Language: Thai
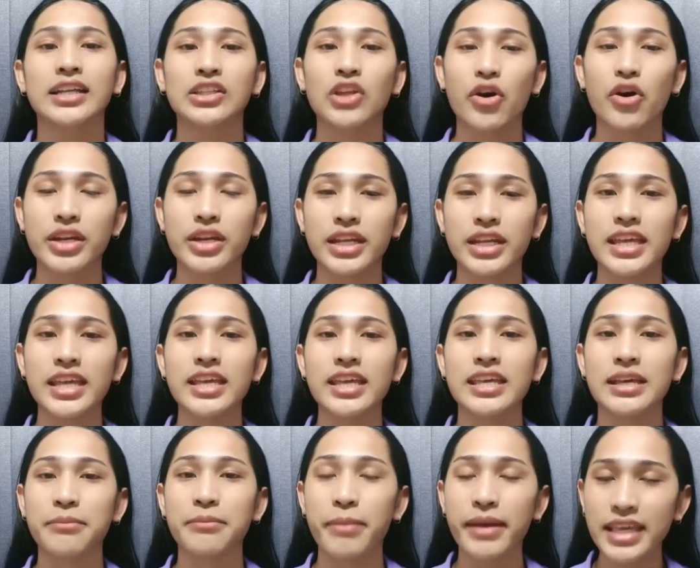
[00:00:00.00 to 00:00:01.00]
ตอนนี้
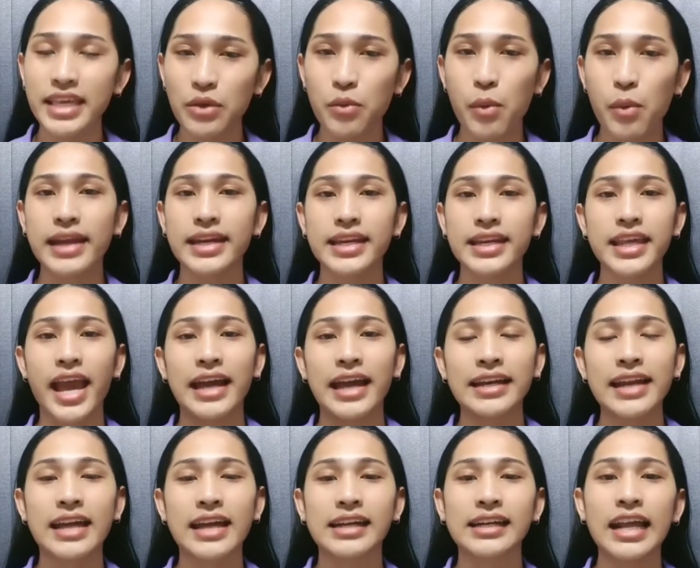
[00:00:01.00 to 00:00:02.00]
อีกไม่กี่วันเนี่ย
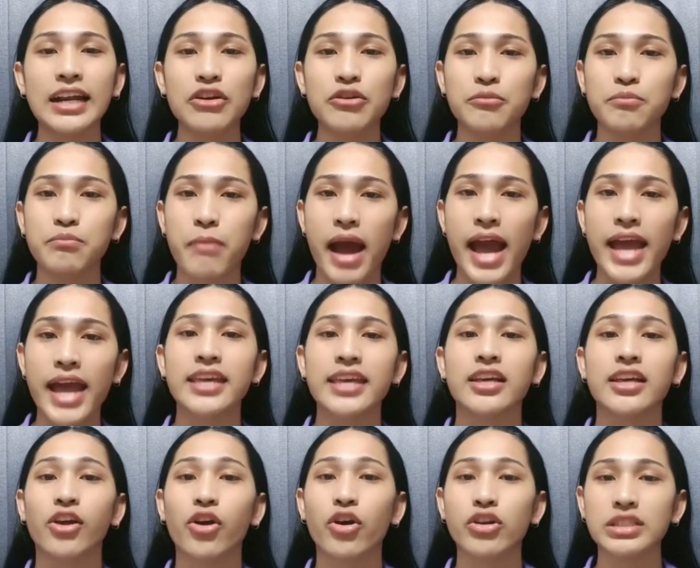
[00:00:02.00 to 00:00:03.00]
ทางด้านหนุ่มไบ
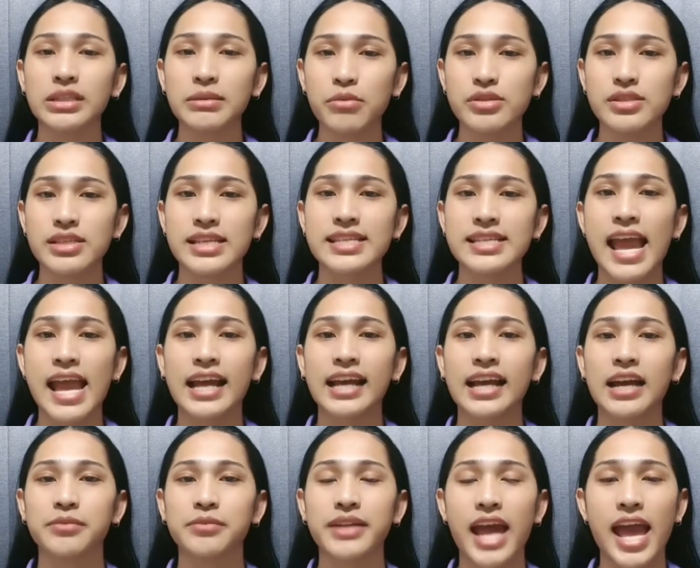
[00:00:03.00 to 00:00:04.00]
ก็จะหมดสัญญา
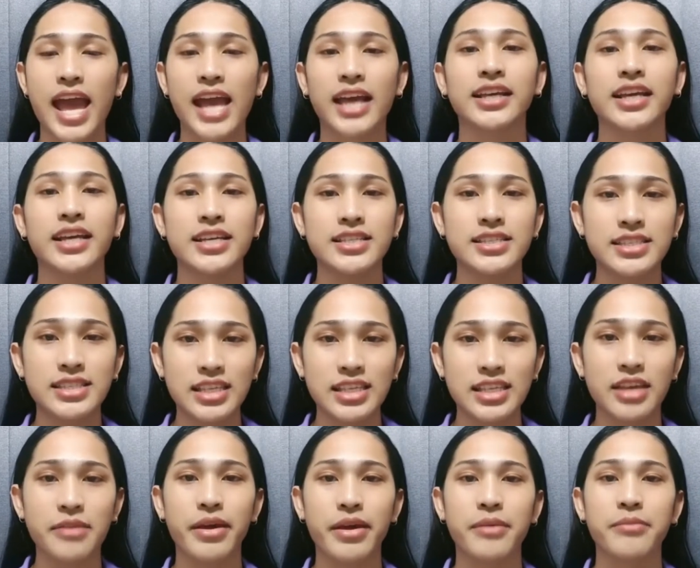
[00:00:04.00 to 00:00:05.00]
กับทาง
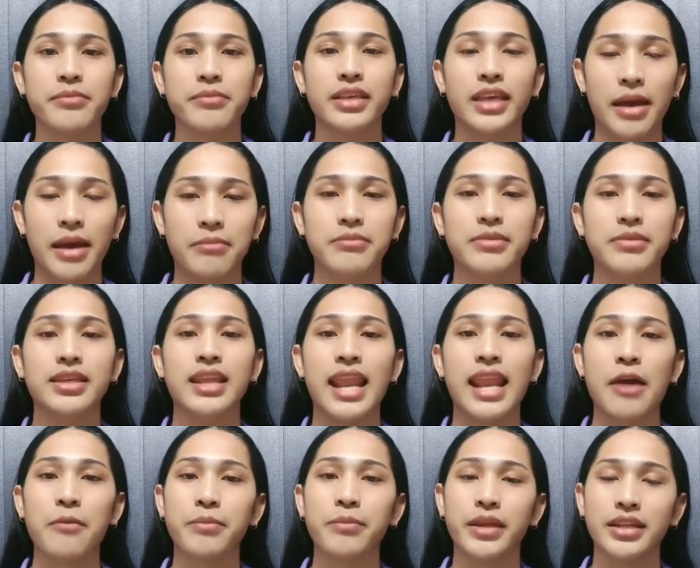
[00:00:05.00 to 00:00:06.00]
GMM แกมมี่
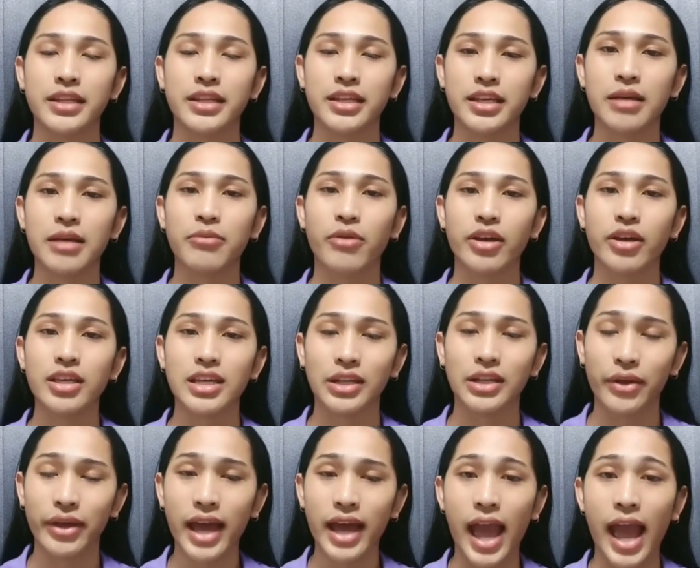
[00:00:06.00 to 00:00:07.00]
แล้วเป็นที่เรียบร้อยอี
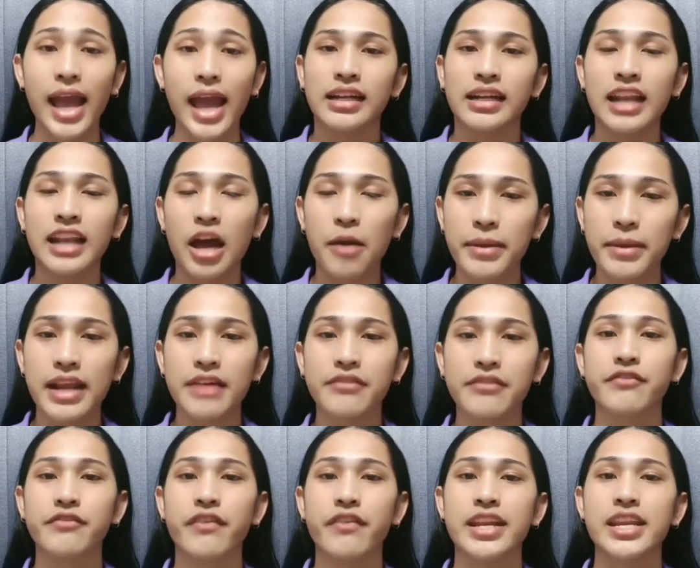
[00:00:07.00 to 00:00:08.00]
กด้วยค่ะเหล่าบรรดา
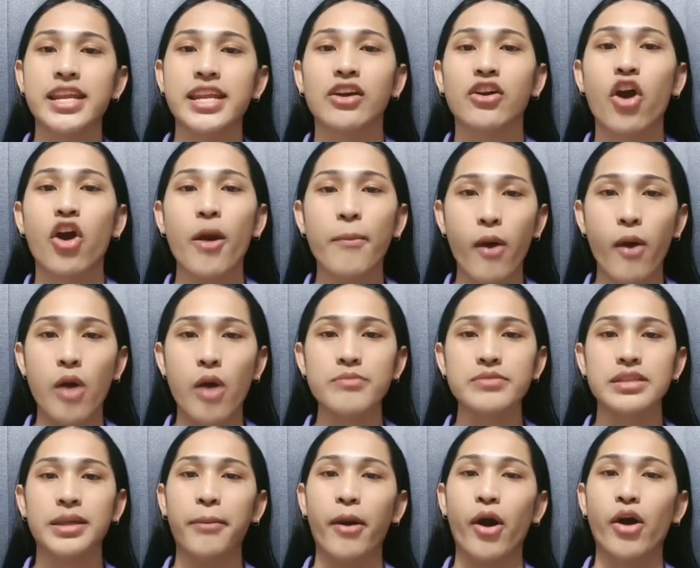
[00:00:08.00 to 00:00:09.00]
แฟนๆเนี่ย ก็พร้อ
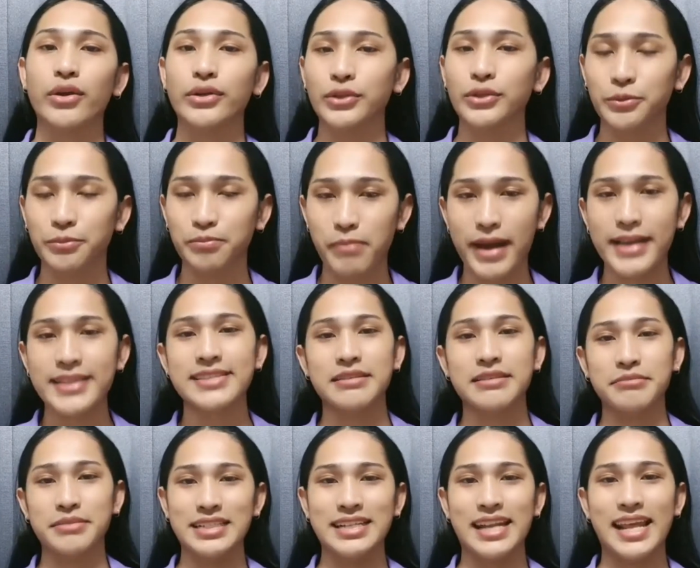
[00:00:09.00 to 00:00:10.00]
มสปอร์ตหนุ่มไบ
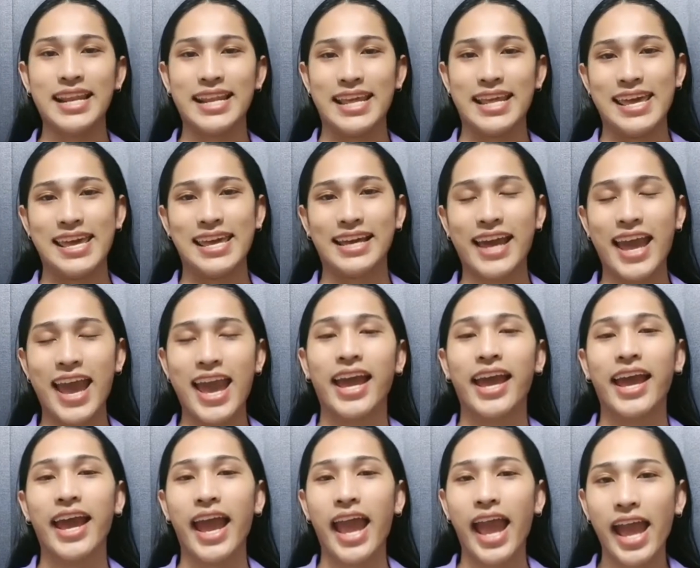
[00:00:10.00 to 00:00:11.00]
เสมอนั่นเองค่ะ
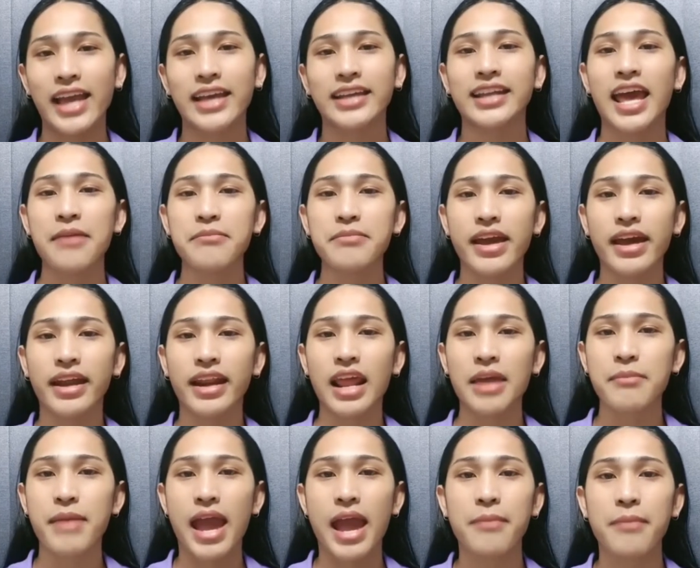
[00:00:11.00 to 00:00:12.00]
อ่ะถ้ามีอะ
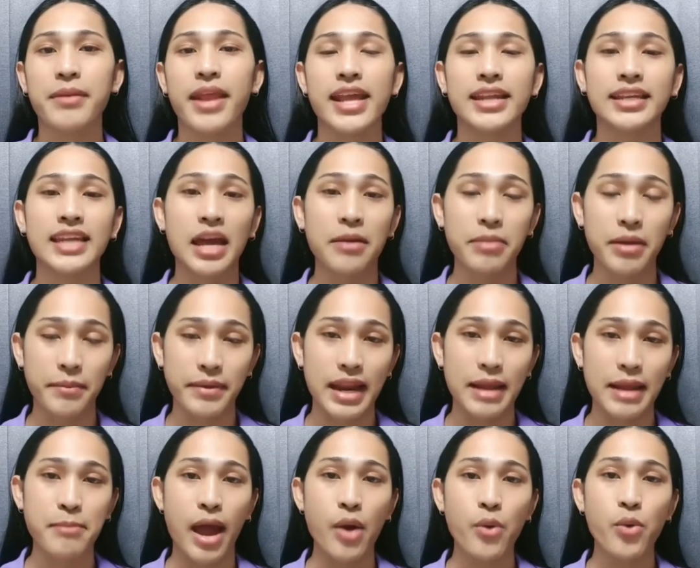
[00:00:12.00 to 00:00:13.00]
ไรมาอัปเดตทางเพจบ
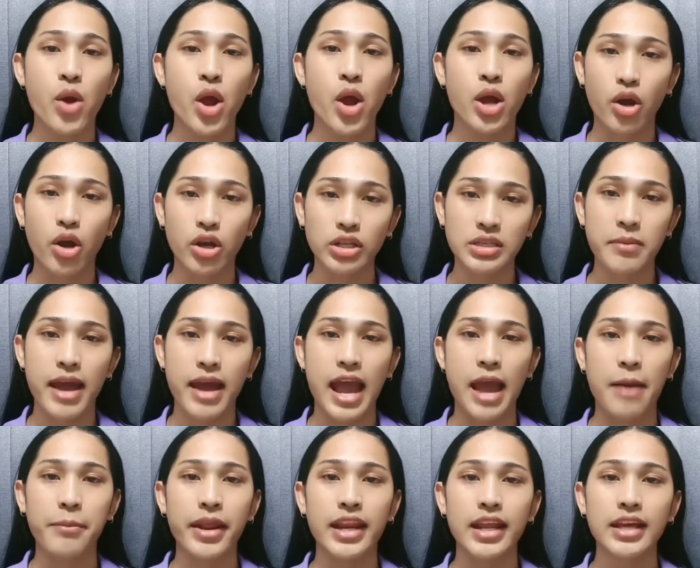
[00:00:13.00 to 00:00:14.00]
รรดาเมาส์ก็จะมา
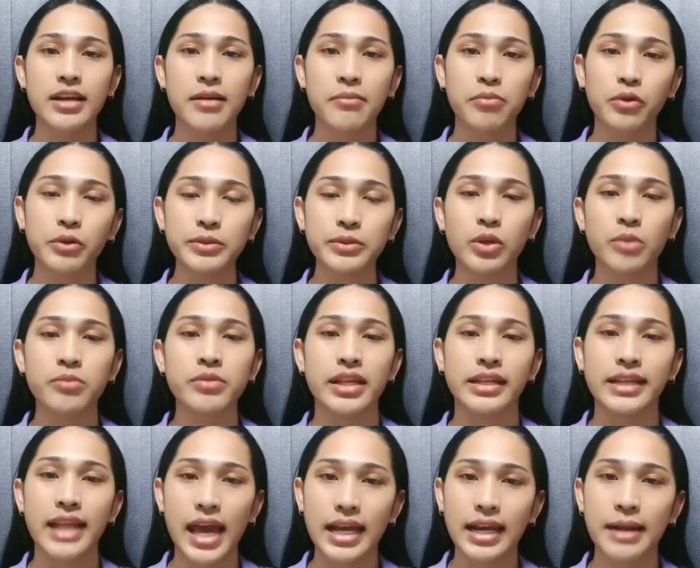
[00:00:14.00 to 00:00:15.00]
อัปเดตให้กับคุณผู้ชม
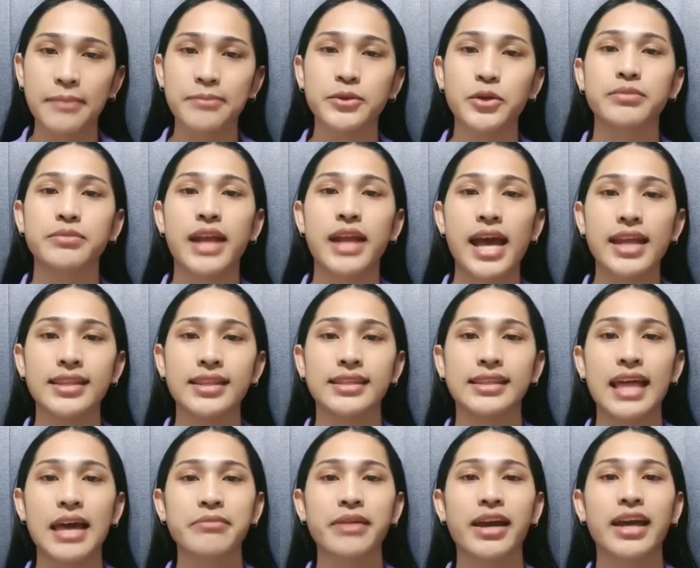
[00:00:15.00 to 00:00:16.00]
เนี่ยได้รับชมได้
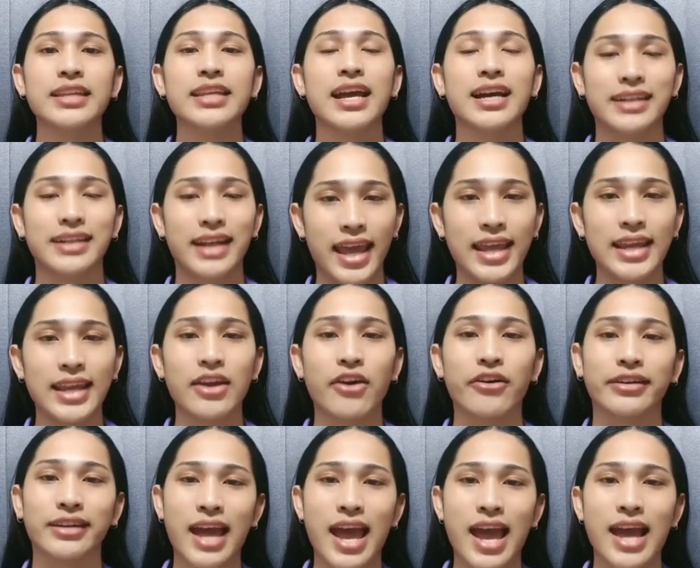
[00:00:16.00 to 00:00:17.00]
ติดตามกันอย่างแน่น
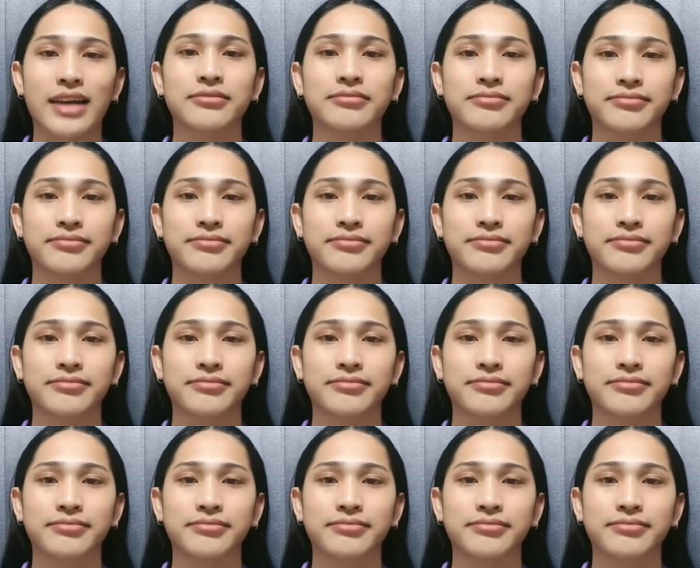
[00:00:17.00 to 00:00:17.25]
อนค่ะ